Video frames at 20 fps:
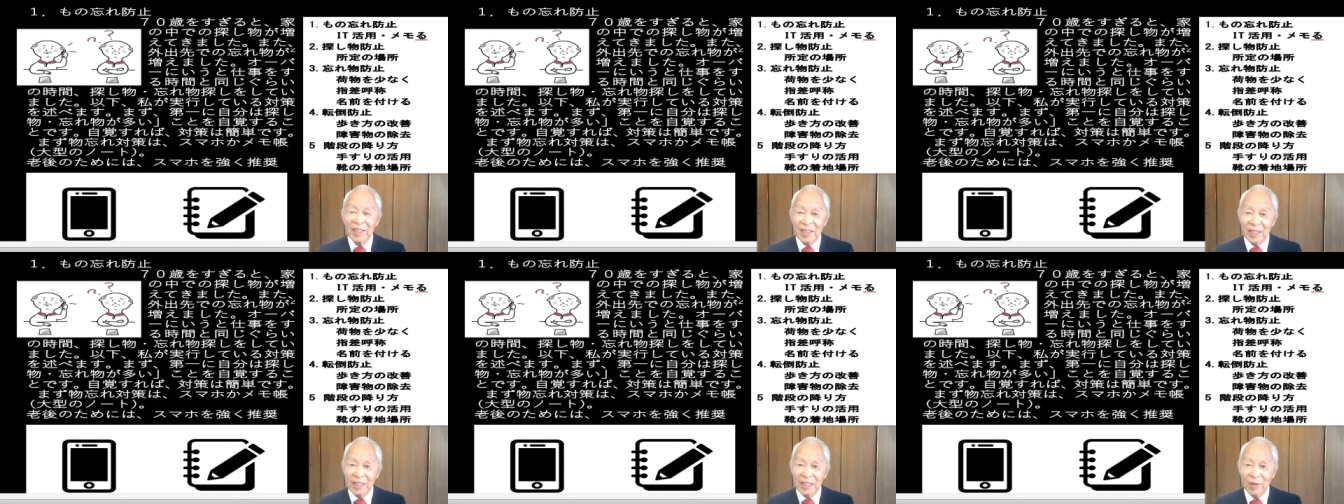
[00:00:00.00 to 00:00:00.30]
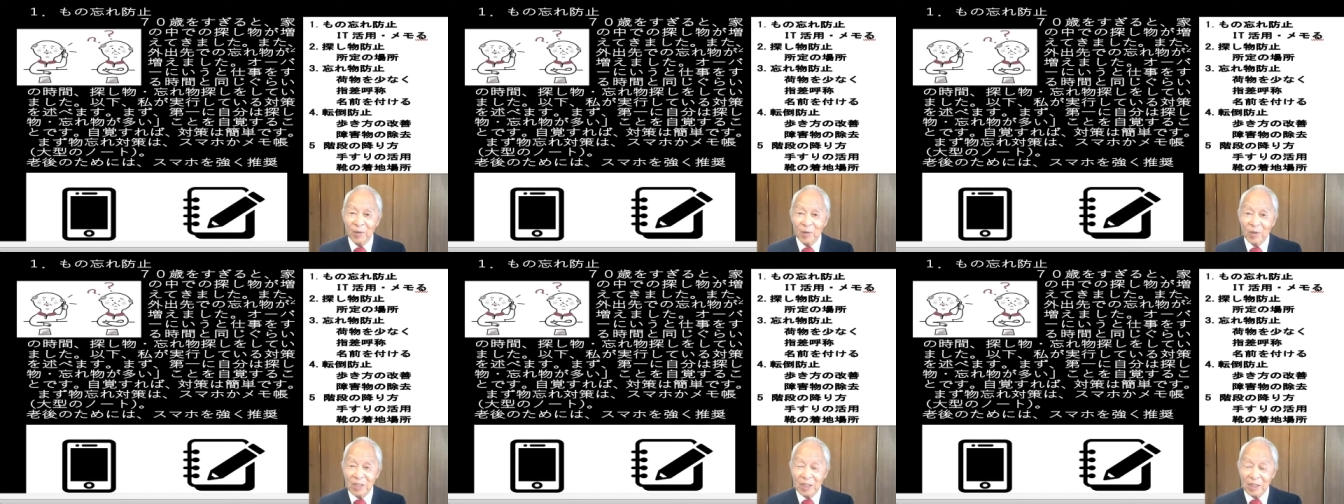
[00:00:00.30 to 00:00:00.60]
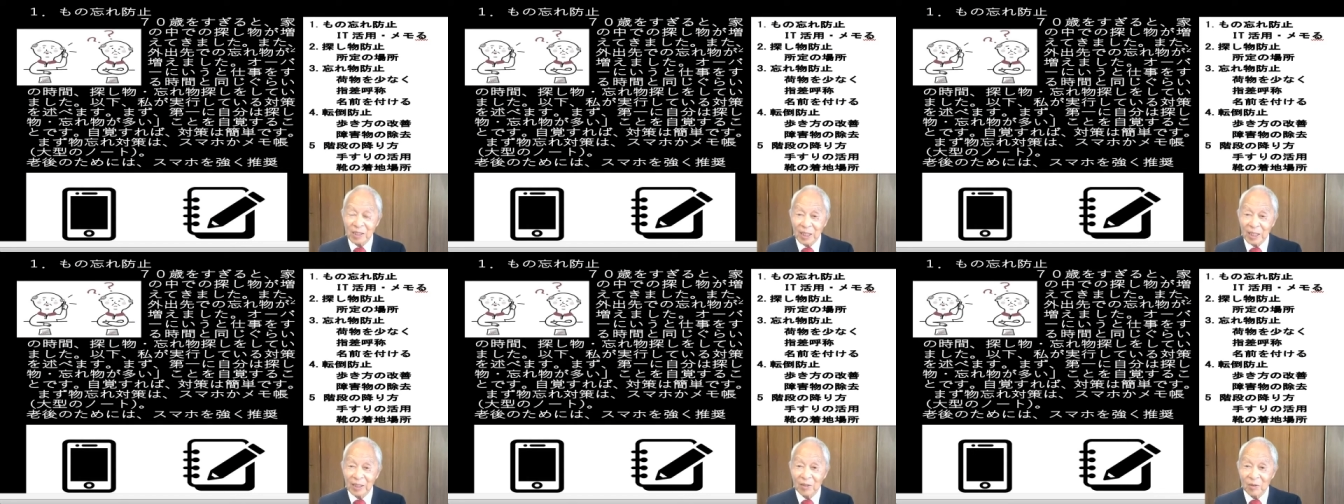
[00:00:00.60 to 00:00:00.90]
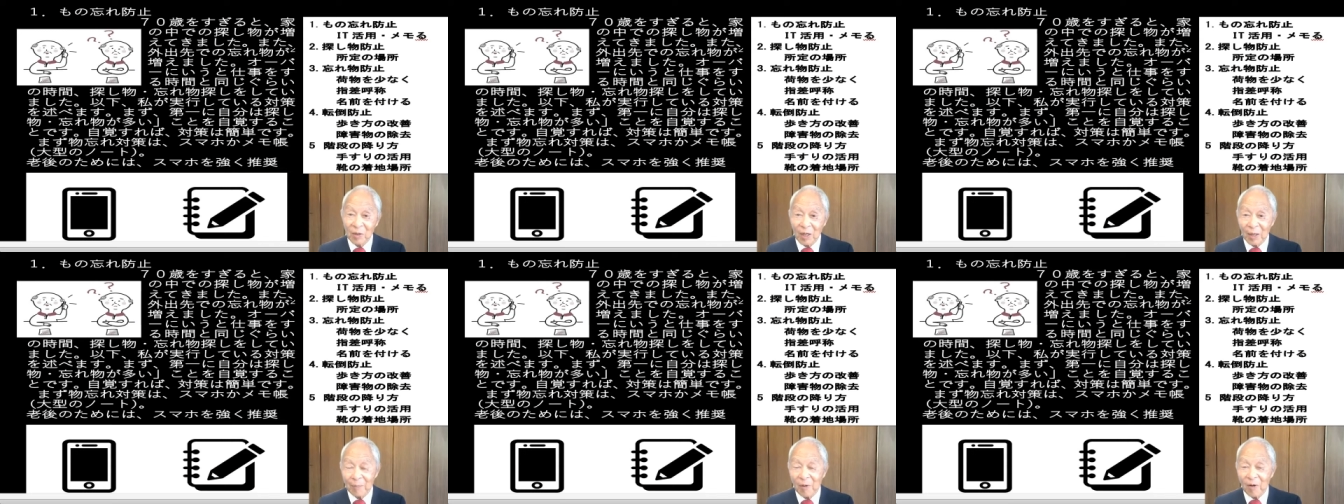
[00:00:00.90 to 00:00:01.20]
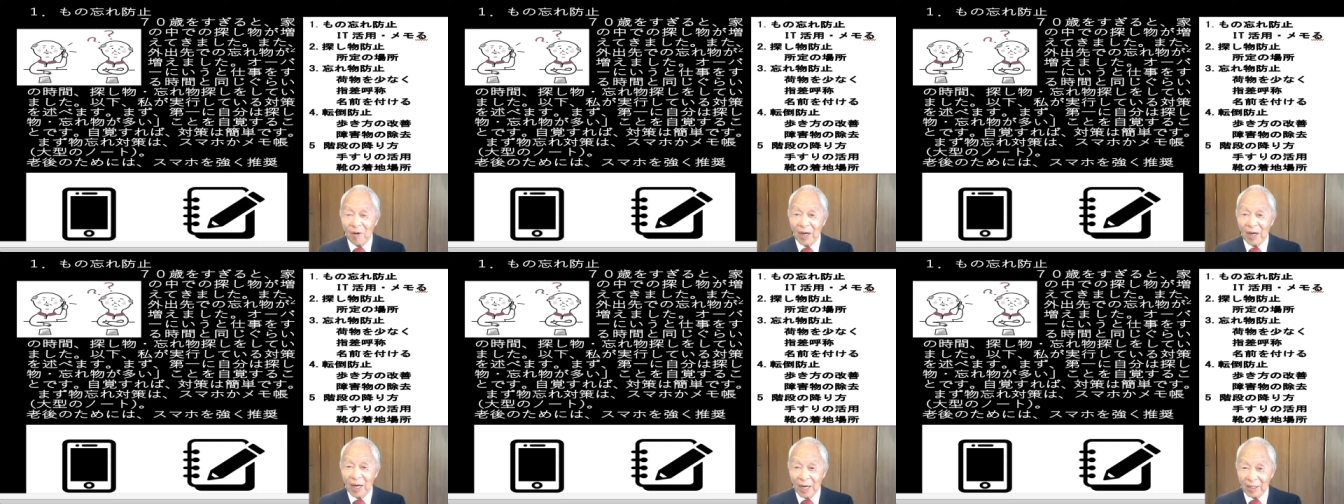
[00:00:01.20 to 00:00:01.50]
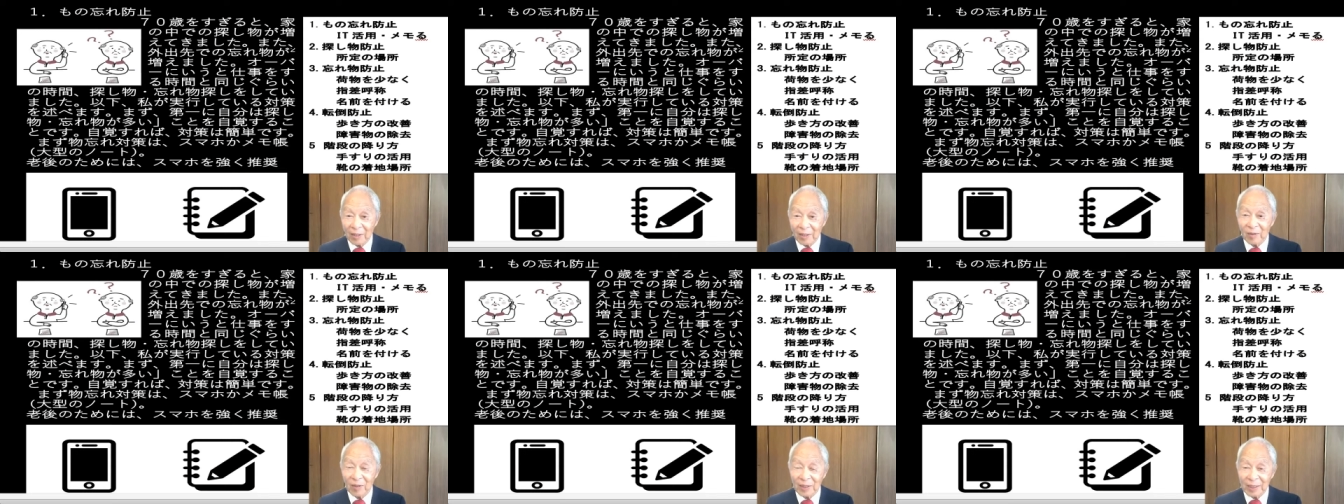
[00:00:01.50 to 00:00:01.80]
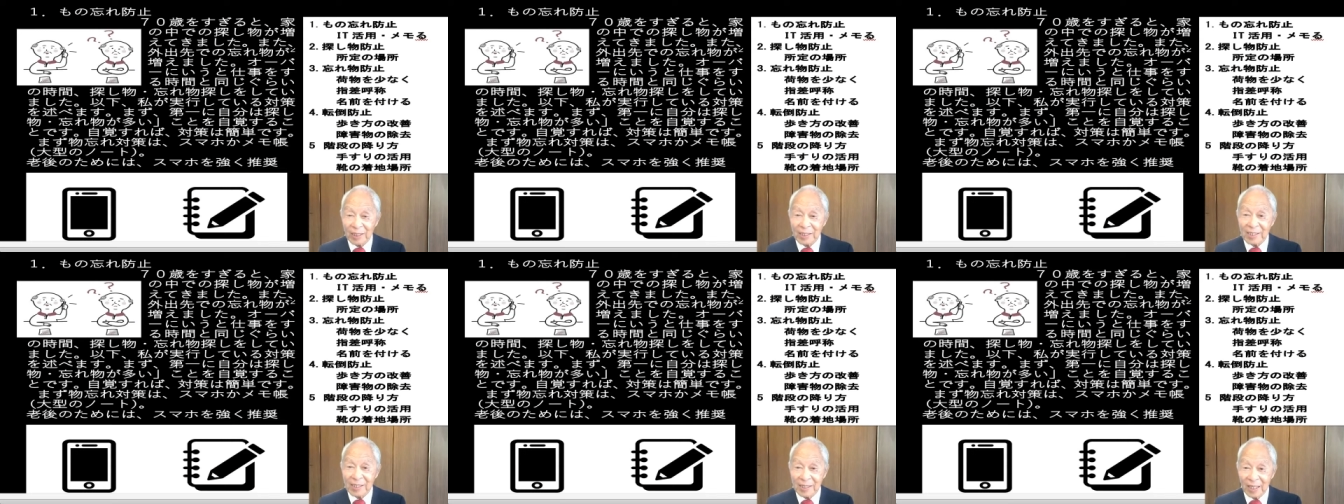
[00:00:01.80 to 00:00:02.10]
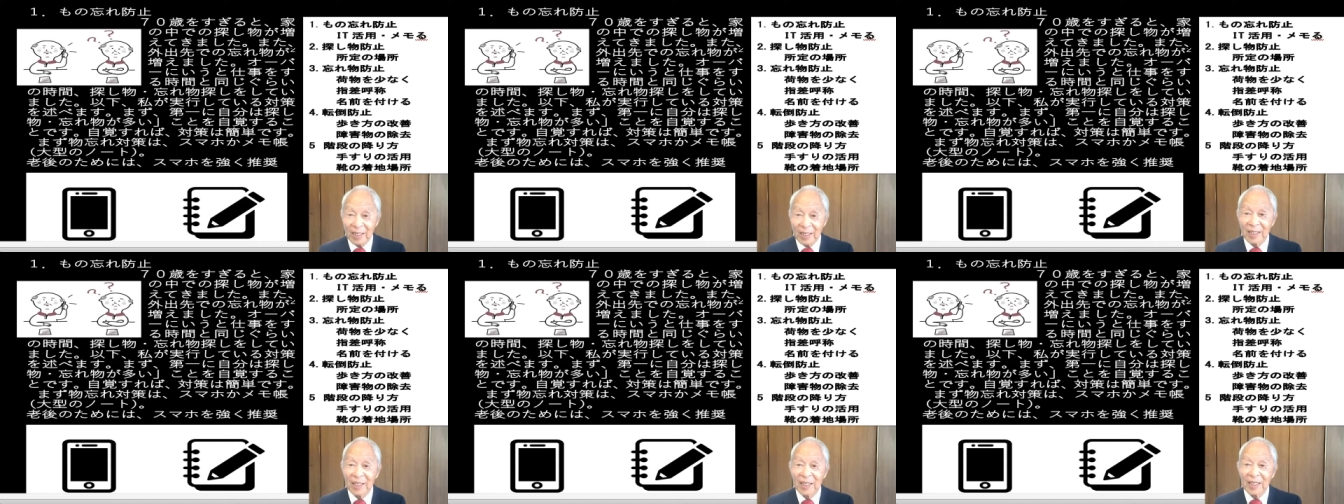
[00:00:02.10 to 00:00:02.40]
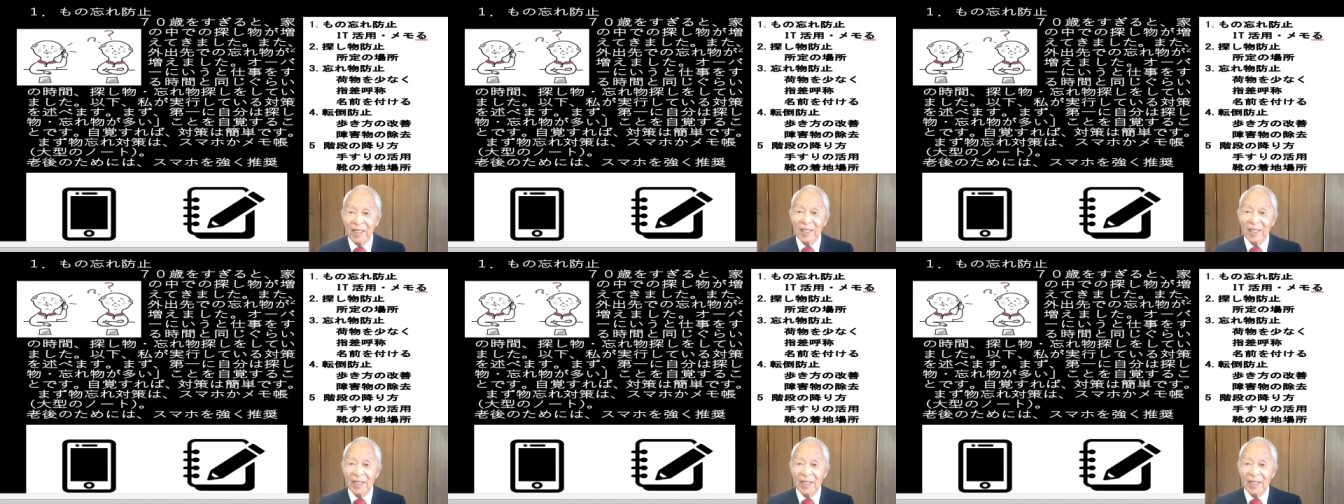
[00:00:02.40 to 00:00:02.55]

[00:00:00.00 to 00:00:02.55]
えお医者さんのアポがあるとかですね、